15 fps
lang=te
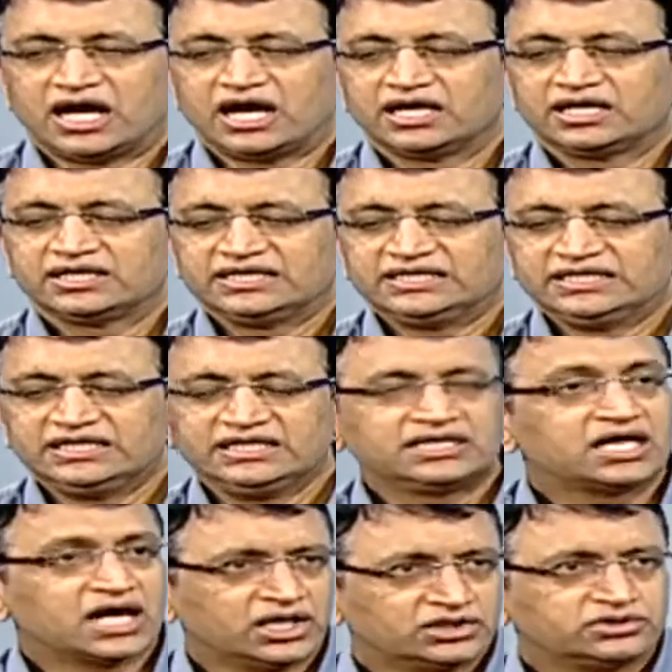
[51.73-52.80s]
అండ్ ఈ
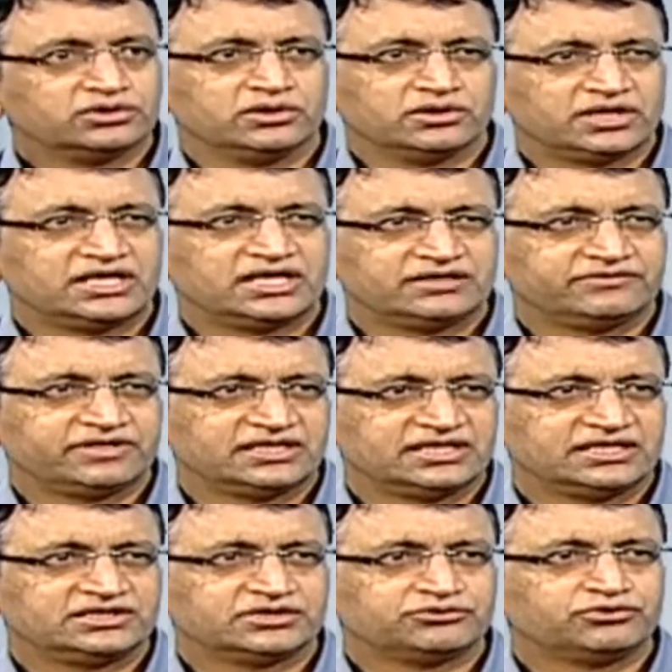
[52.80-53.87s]
కణతులు అనేటివి
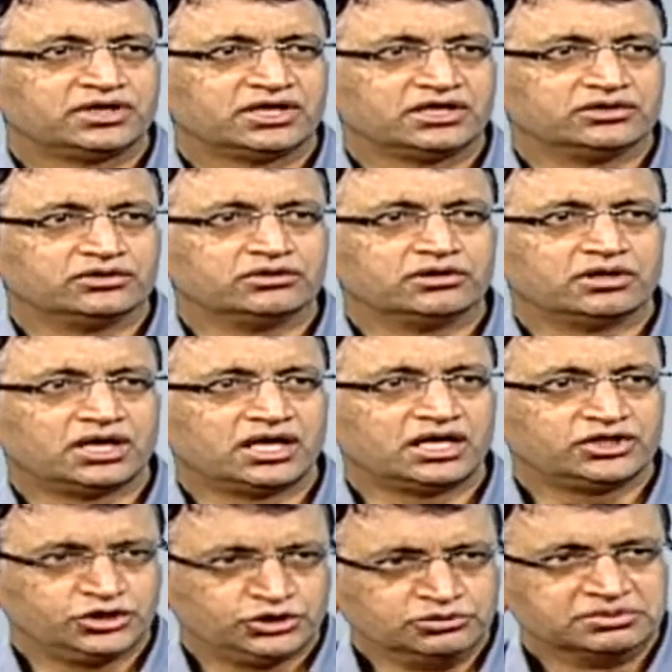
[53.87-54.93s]
ఏదైతే ఉన్నాయో ఆ
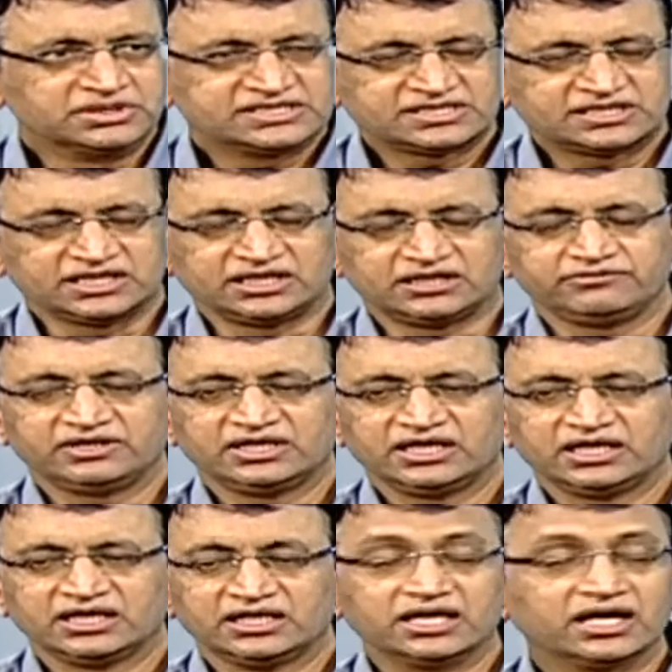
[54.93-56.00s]
ట్యూమర్స్ అనేటివి
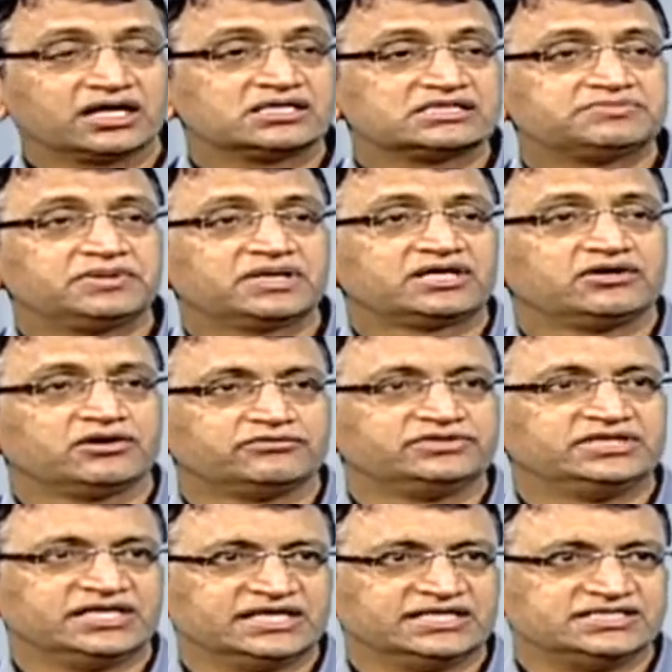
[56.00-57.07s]
ఇర్రెస్పెక్టివ్ ఆఫ్
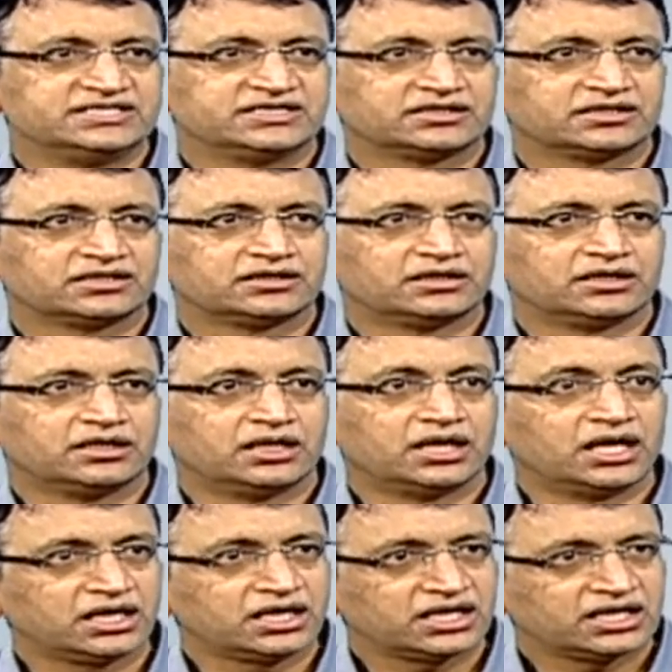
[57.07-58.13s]
ది ఏజ్
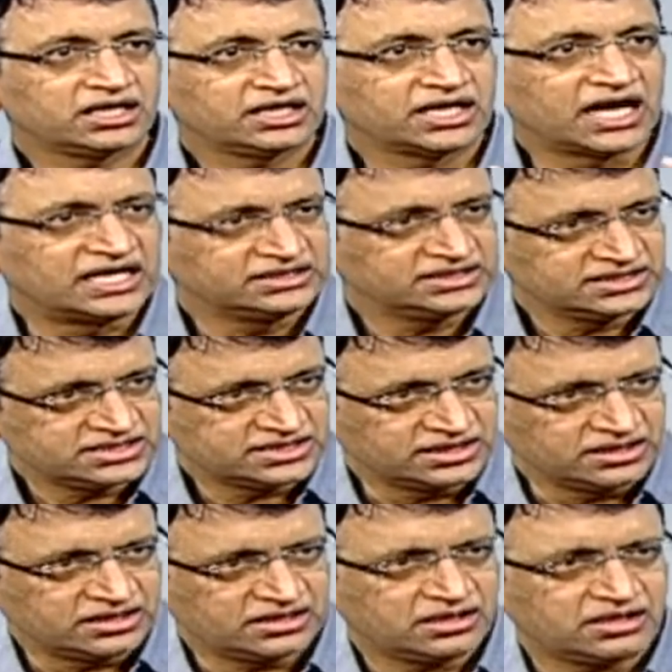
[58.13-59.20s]
అంటే అతి
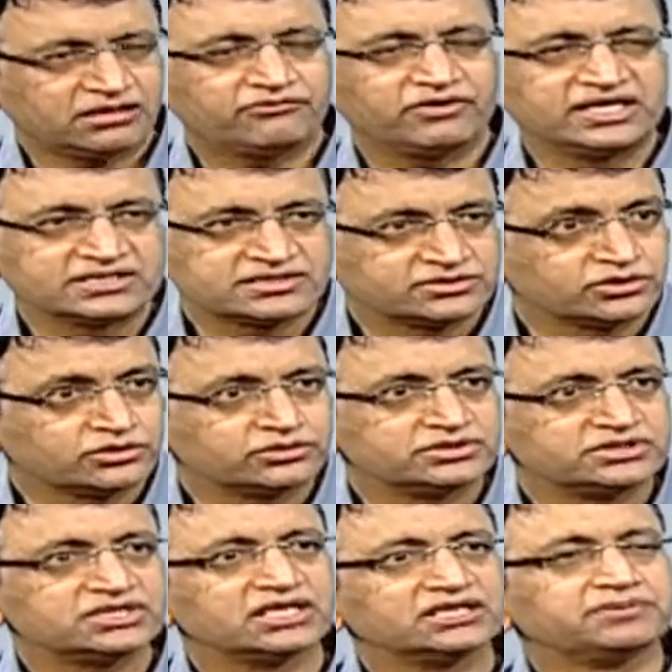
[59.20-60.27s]
చిన్న వయసుతో
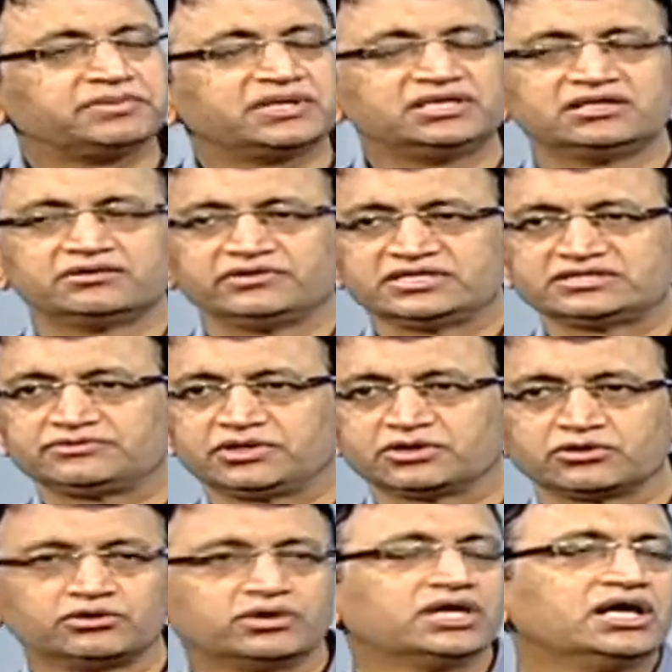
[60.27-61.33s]
నుంచి అతి పెద్ద వయసు
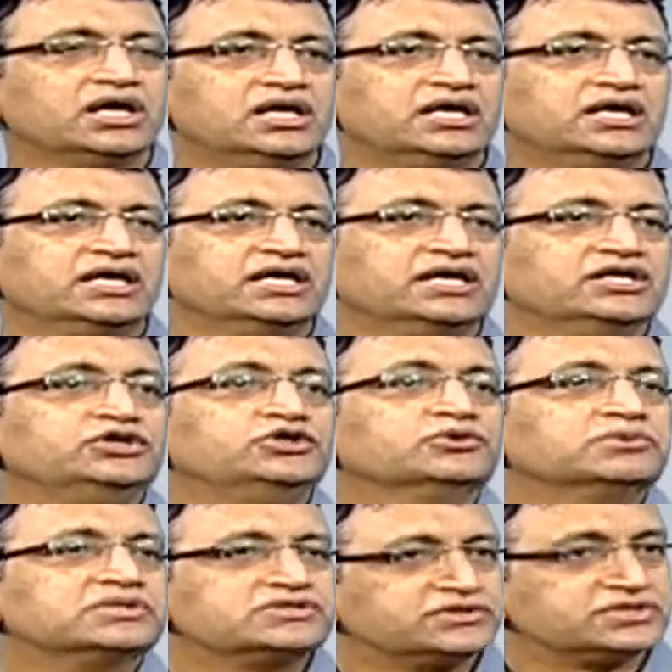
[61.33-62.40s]
వరకు కూడా ఈ
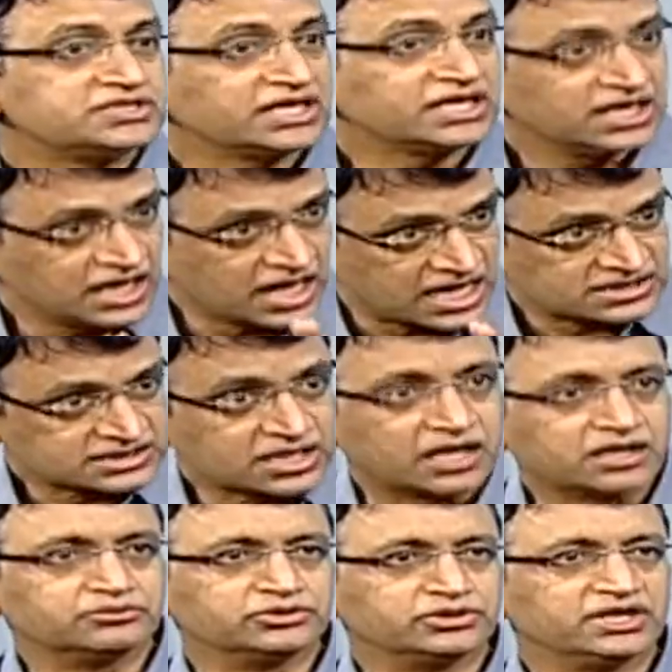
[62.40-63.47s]
ట్యూమర్స్ వచ్చేకి
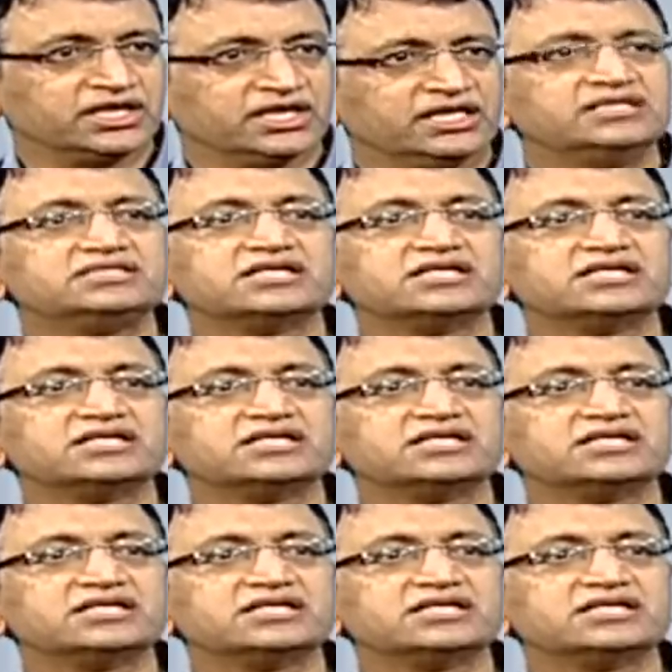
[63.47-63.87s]
ఆస్కారం ఉంది ఇది